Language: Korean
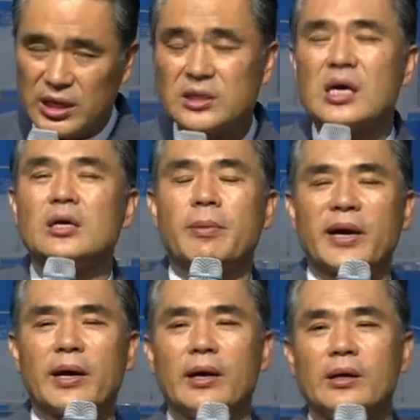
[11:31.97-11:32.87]
세상을
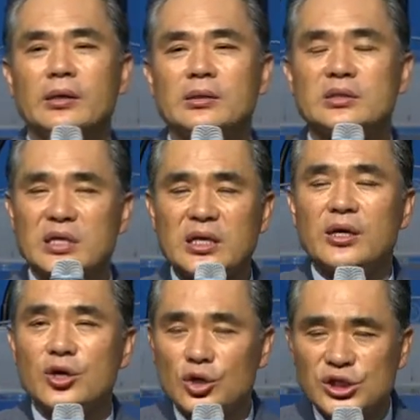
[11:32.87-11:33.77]
봐라.
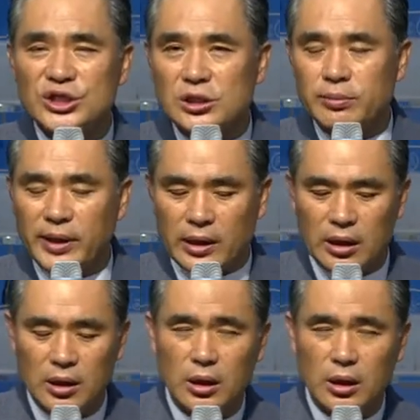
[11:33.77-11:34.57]
세상의 현실을 봐라.